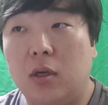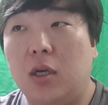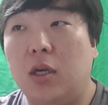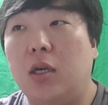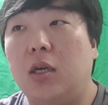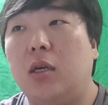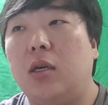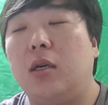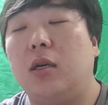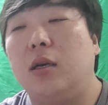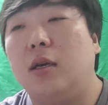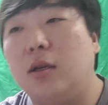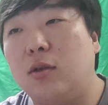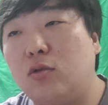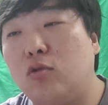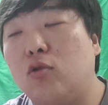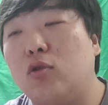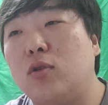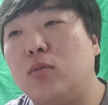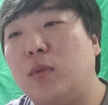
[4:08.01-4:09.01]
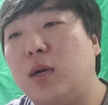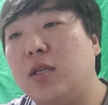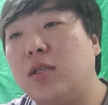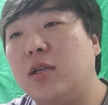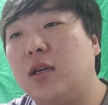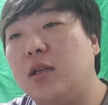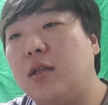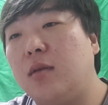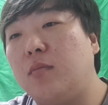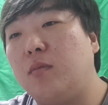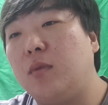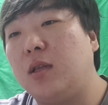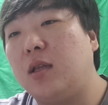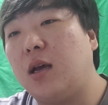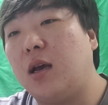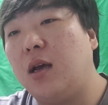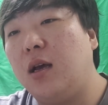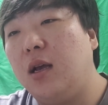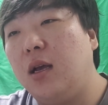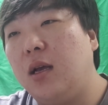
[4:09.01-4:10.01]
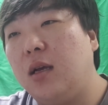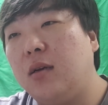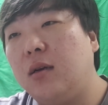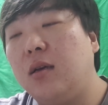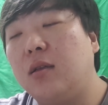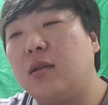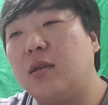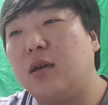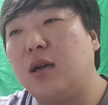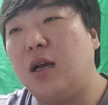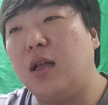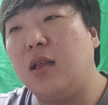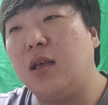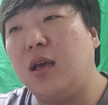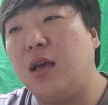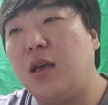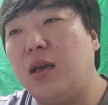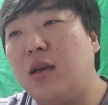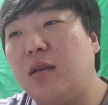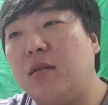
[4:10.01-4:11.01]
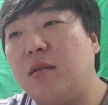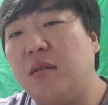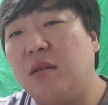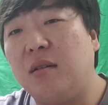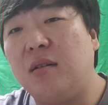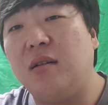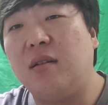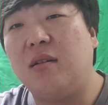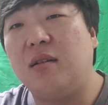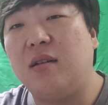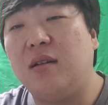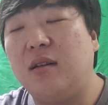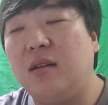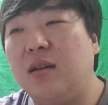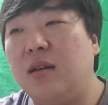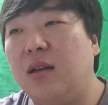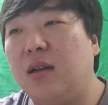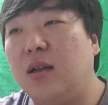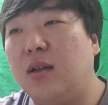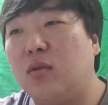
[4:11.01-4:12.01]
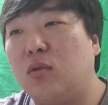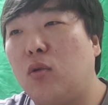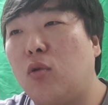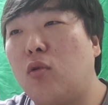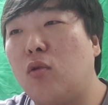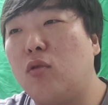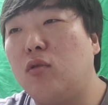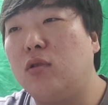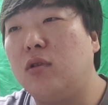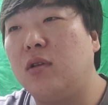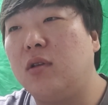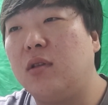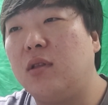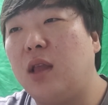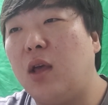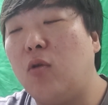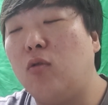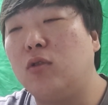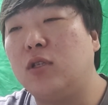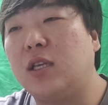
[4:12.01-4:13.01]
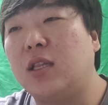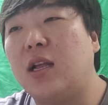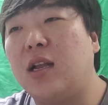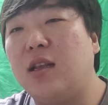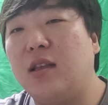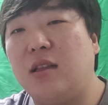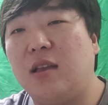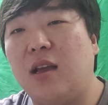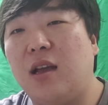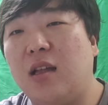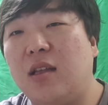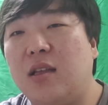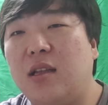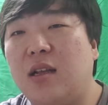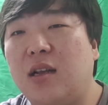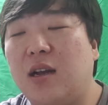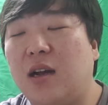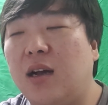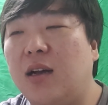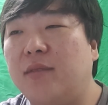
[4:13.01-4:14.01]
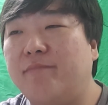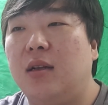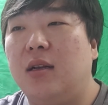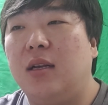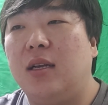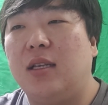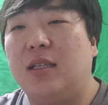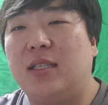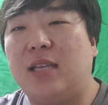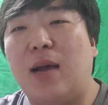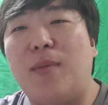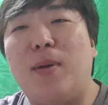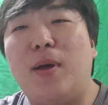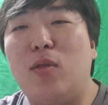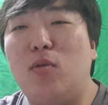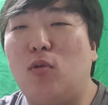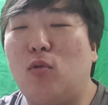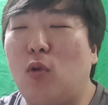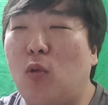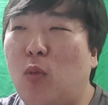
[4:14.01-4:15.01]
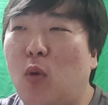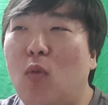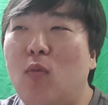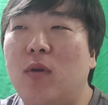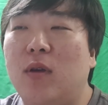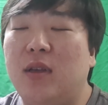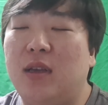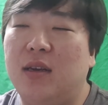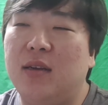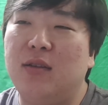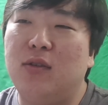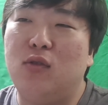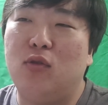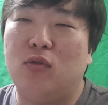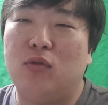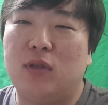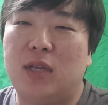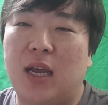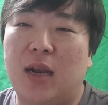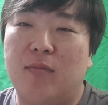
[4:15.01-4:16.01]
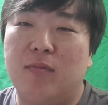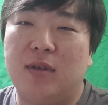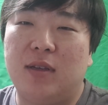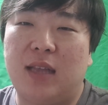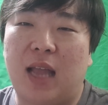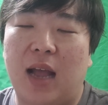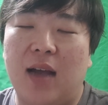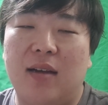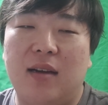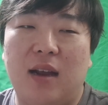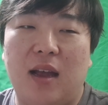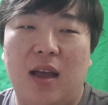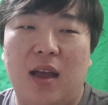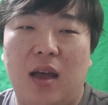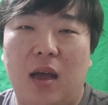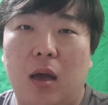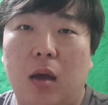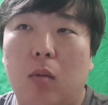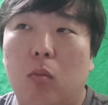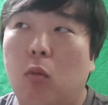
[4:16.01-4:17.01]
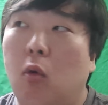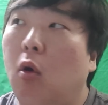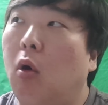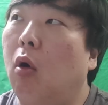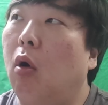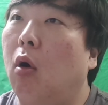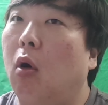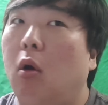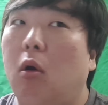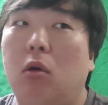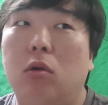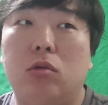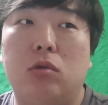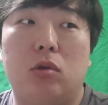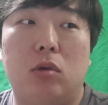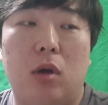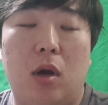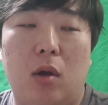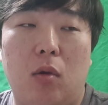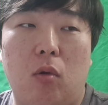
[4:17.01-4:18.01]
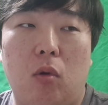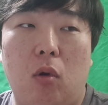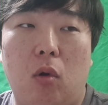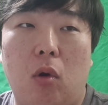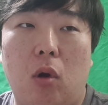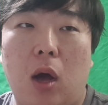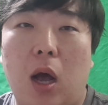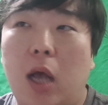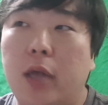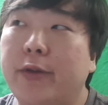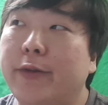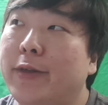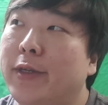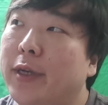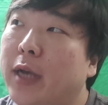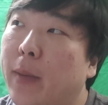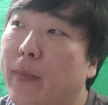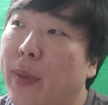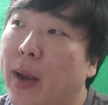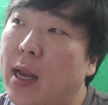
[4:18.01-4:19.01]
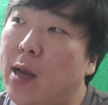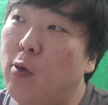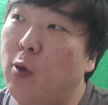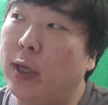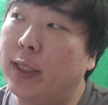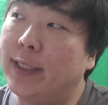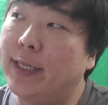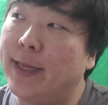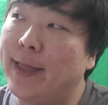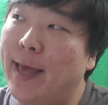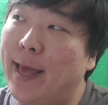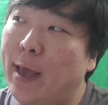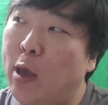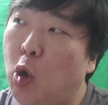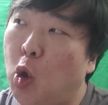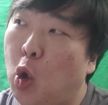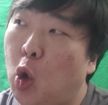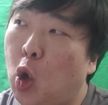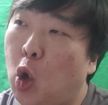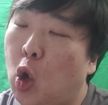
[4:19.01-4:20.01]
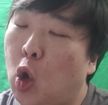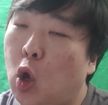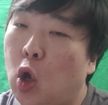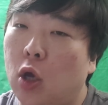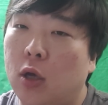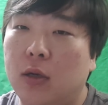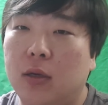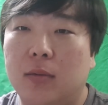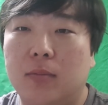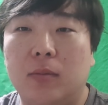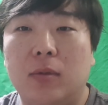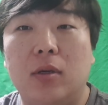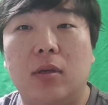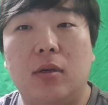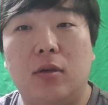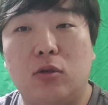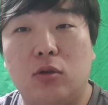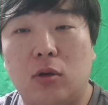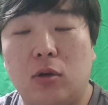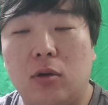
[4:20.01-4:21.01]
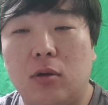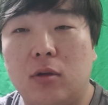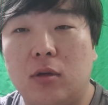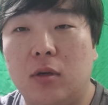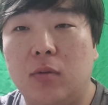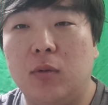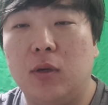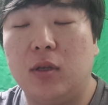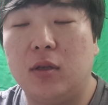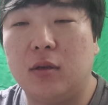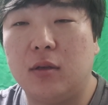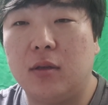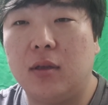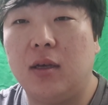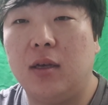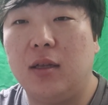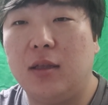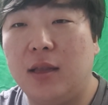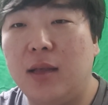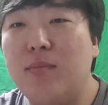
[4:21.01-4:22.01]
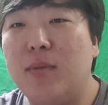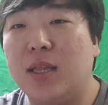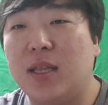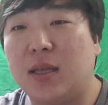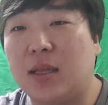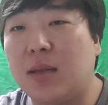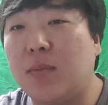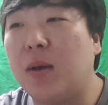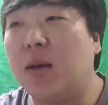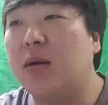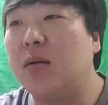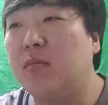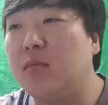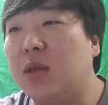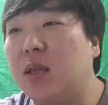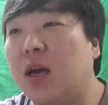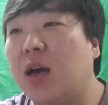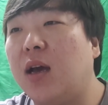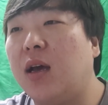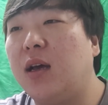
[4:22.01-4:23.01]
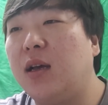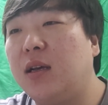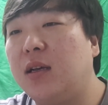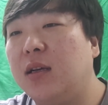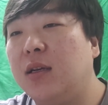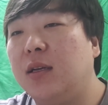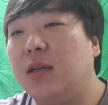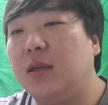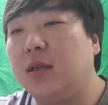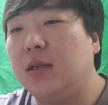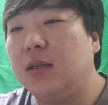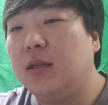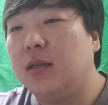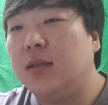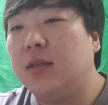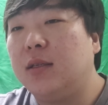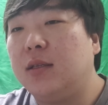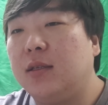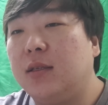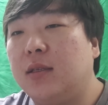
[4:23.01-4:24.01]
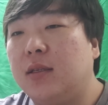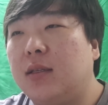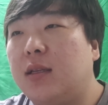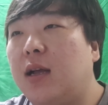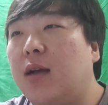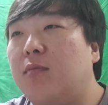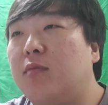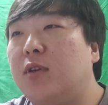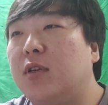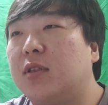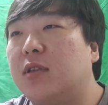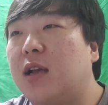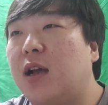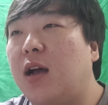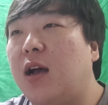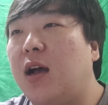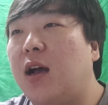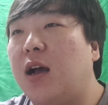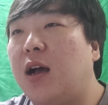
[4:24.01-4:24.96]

예, 조심하셔야 됩니다. 어쨌든 간에 도로는 내 혼자 달리는 게 아니니까. 잡아놓고 보면 이런 류 사람들 다 그래. 뭐 어쩌라고, 아저씨가 빨리 왔잖아요, 뭐 이러죠. 그러면은 맨만 답답한 겁니다. 다음 영상.